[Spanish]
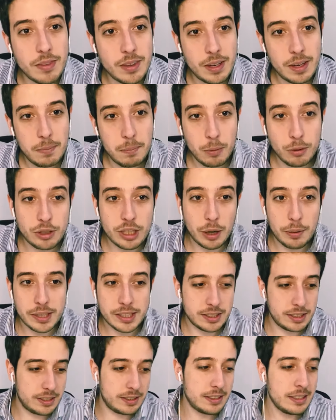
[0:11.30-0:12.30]
Muchas
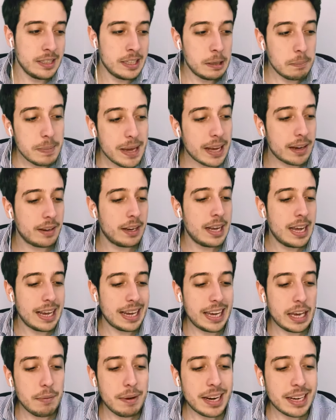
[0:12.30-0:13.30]
veces. Bien,
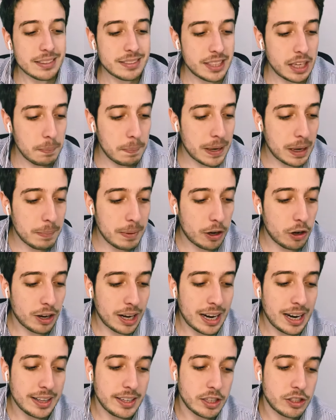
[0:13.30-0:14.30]
¿qué van a hacer para mejorar
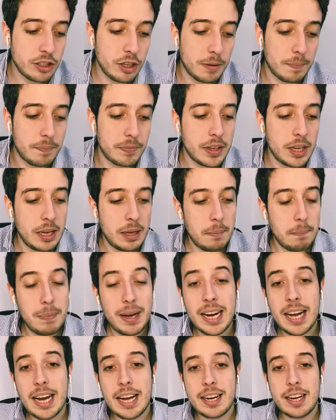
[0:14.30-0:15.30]
la adicción? Van
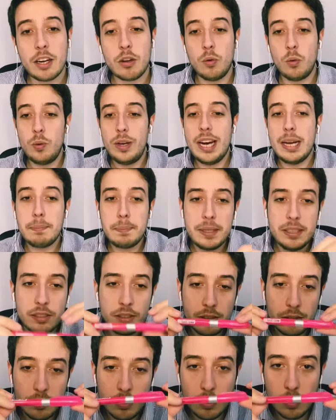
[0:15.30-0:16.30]
a agarrar un
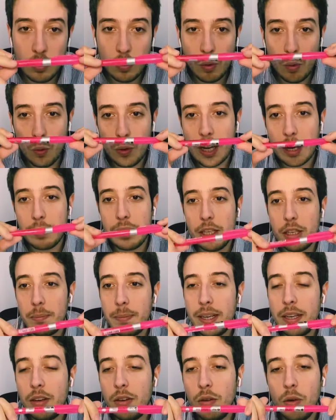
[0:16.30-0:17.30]
lápiz, un
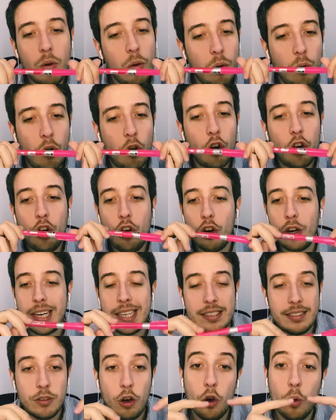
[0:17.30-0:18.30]
avirome o lo que
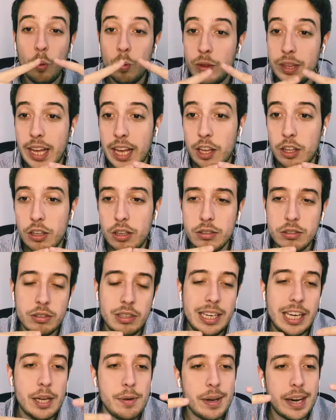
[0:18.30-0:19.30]
es, o un dedo
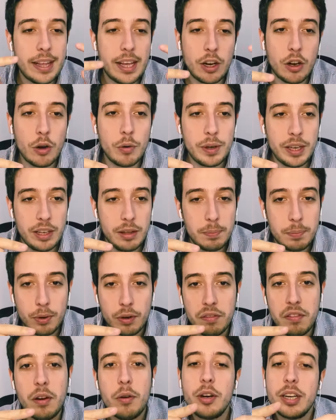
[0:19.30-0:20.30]
libre de COVID, por
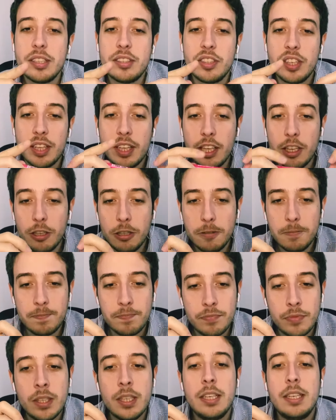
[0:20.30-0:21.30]
favor, ese dedo,
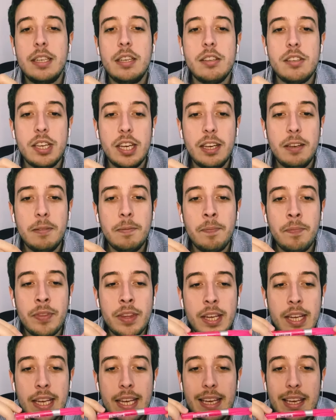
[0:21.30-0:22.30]
¿sí?
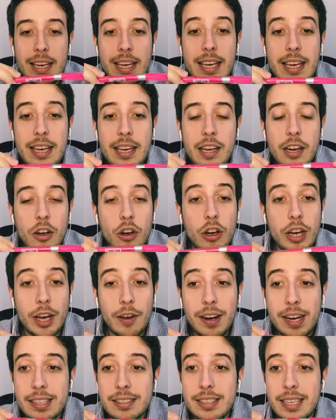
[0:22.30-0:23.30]
Y lo que
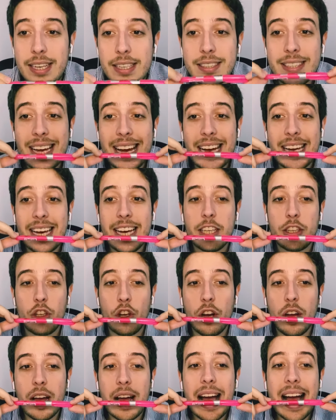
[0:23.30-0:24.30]
van a hacer es
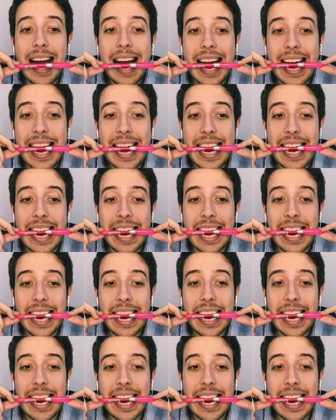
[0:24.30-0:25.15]
esto. ¿Eh?